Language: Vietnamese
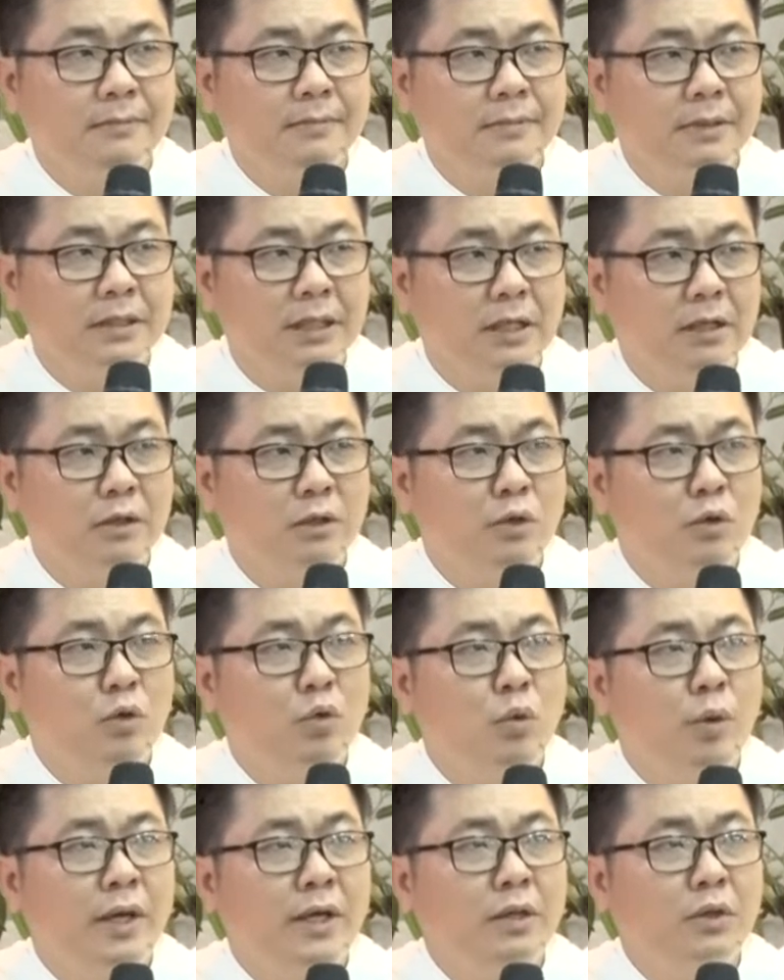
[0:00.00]

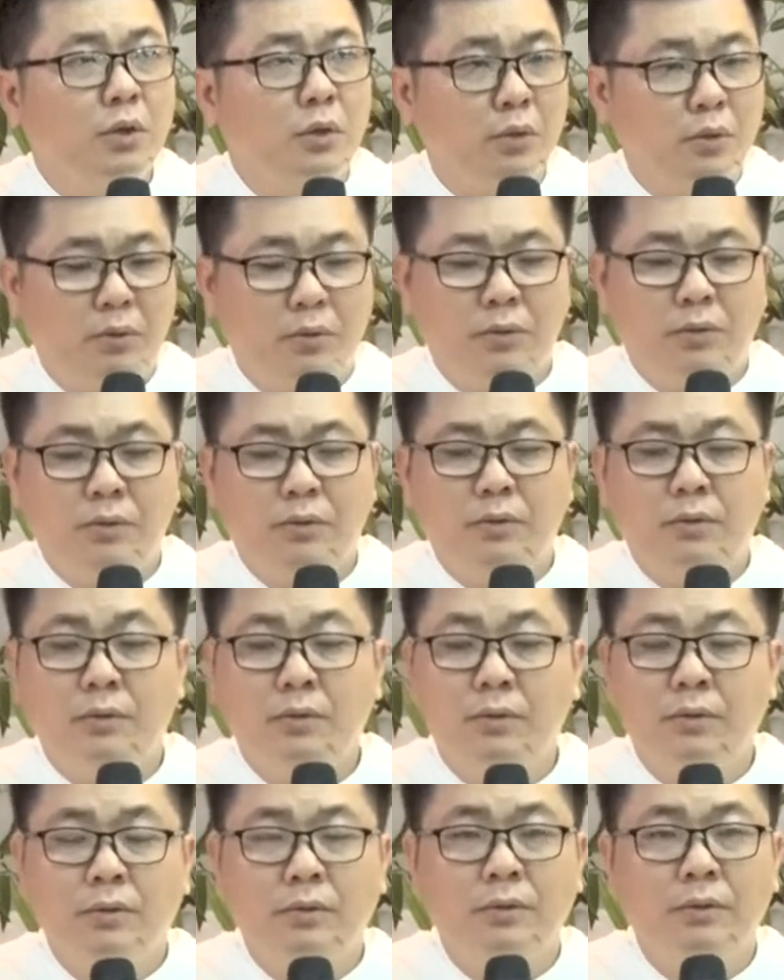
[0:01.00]
được quy tụ
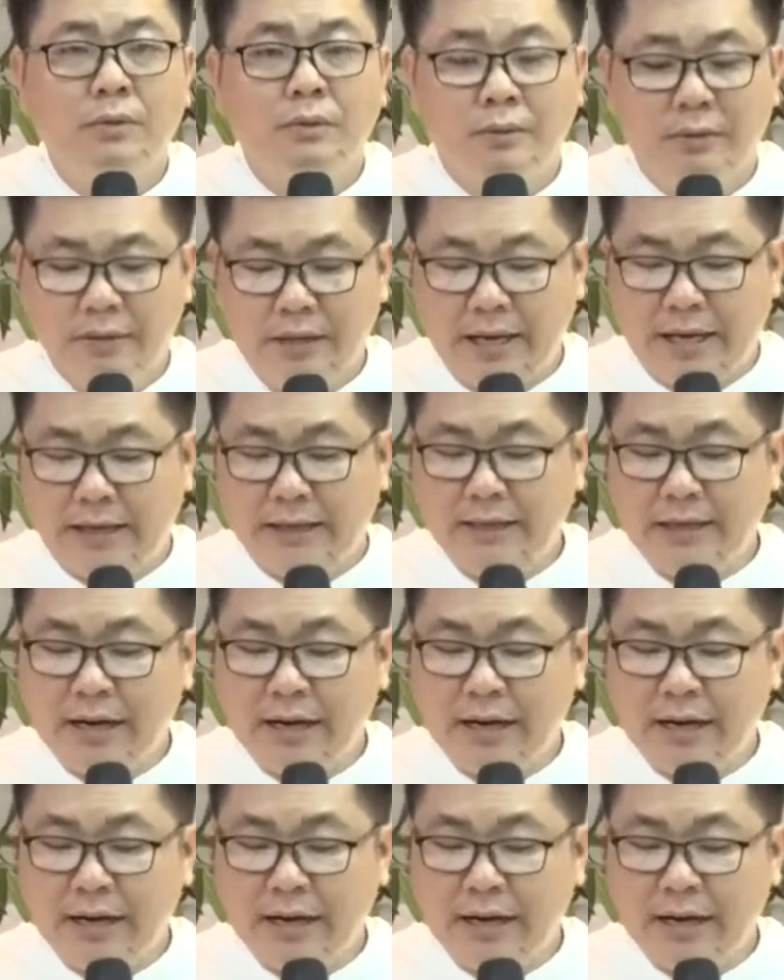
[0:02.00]
để